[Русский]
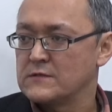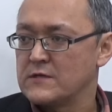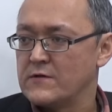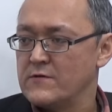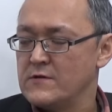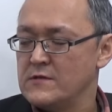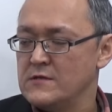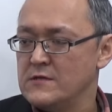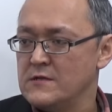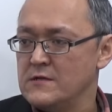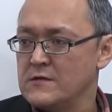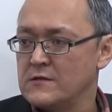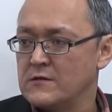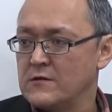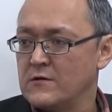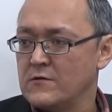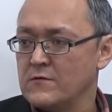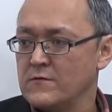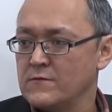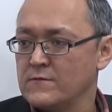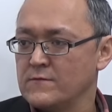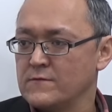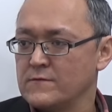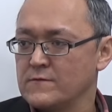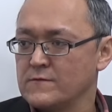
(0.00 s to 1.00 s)
Совет
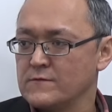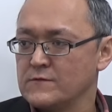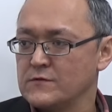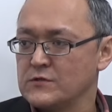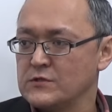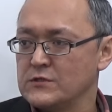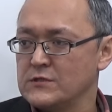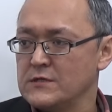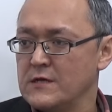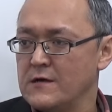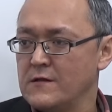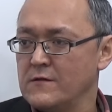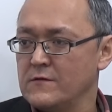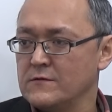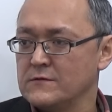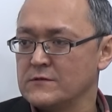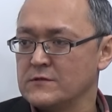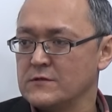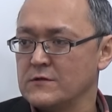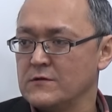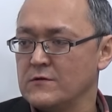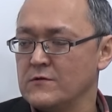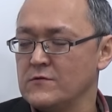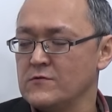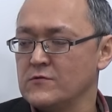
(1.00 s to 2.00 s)
директоров снял
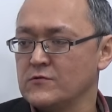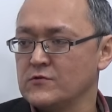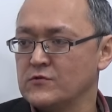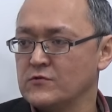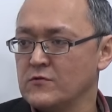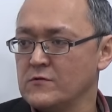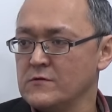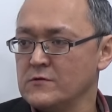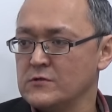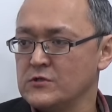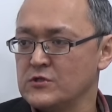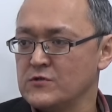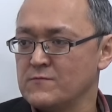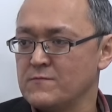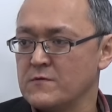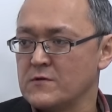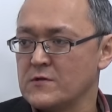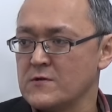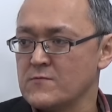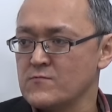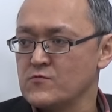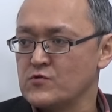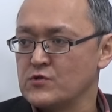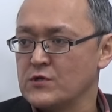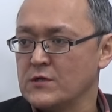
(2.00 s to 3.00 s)
ее с должности,
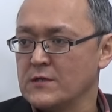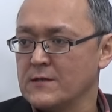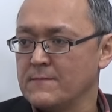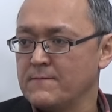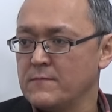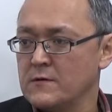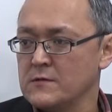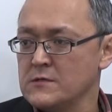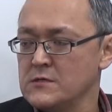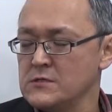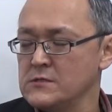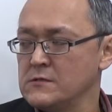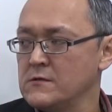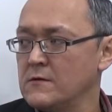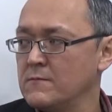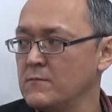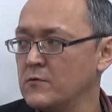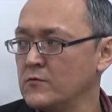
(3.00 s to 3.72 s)
потому что она понизила